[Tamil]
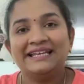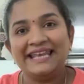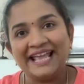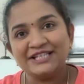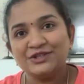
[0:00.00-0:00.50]

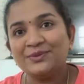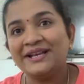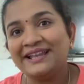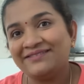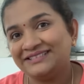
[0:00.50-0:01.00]
நெக்ஸ்ட்
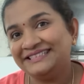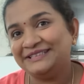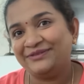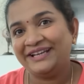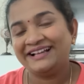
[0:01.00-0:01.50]
ஒன் நான் வந்து
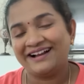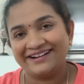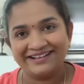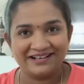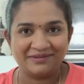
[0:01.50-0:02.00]
இந்த வீடை
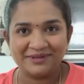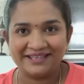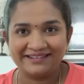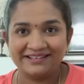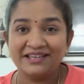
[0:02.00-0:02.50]
அழகாக
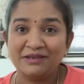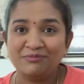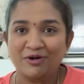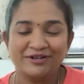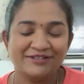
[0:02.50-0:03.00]
காமிக்கிறதுக்கு
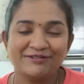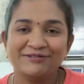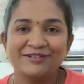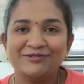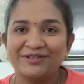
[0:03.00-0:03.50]
இம்பார்ட்டன்ஸ்
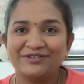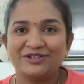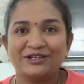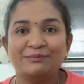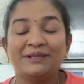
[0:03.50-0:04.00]
கொடுக்க இருக்கக்கூடிய
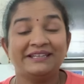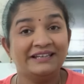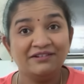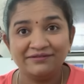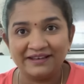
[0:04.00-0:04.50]
விஷயம் என்னன்னு
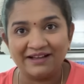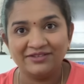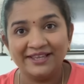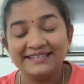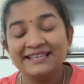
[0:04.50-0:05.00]
பார்த்தீங்கன்னா
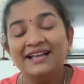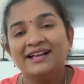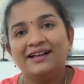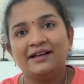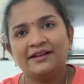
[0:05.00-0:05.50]
ஃப்ளவர்ஸ்
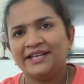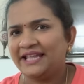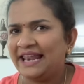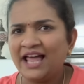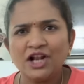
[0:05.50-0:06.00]

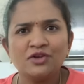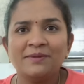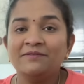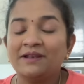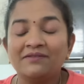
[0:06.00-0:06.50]

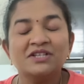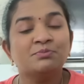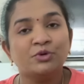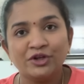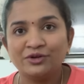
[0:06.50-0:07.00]
எல்லாருக்குமே ஃப்ளவர்ஸ்
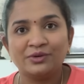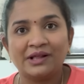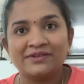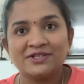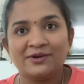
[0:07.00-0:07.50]

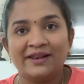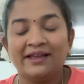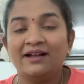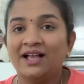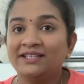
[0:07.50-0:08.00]
பிடிக்கணும்னு அவசியம் இல்லை
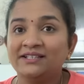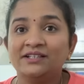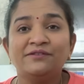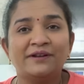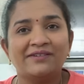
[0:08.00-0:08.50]

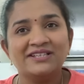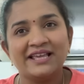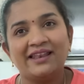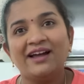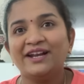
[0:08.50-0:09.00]
அதுக்குன்னு ஃப்ளவர்ஸ்
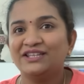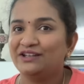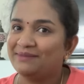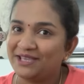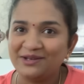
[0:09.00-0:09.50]
எல்லா
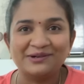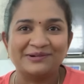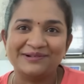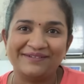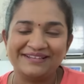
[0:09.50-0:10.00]
இடத்துலையுமே
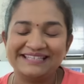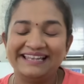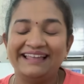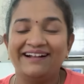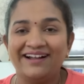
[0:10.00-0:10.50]
இருக்கணும்னு அவசியம்
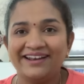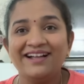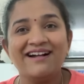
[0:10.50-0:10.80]
இல்லை ஆனால்